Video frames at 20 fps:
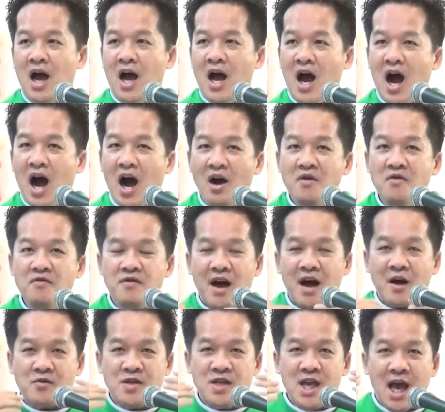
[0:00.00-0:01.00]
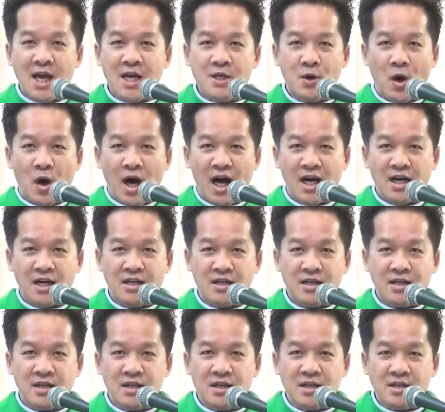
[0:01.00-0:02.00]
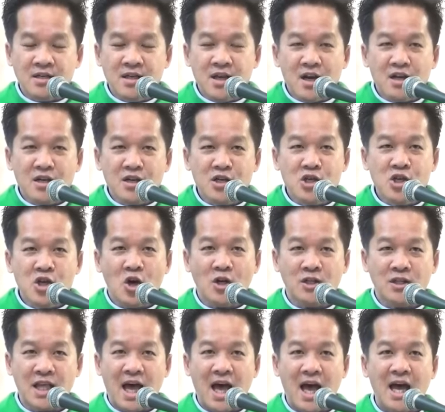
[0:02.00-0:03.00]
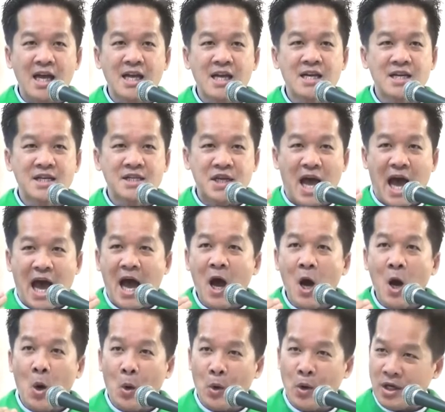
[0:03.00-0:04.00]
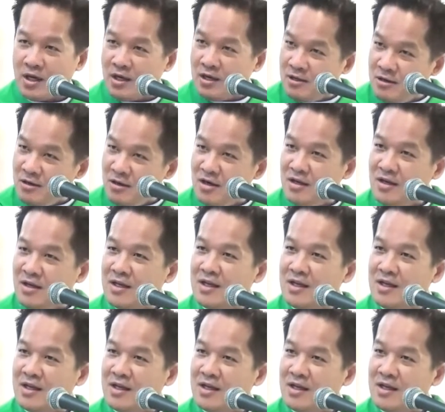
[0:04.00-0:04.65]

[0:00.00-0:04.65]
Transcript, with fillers: ở vào giai đoạn dân Do Thái đã hồi hương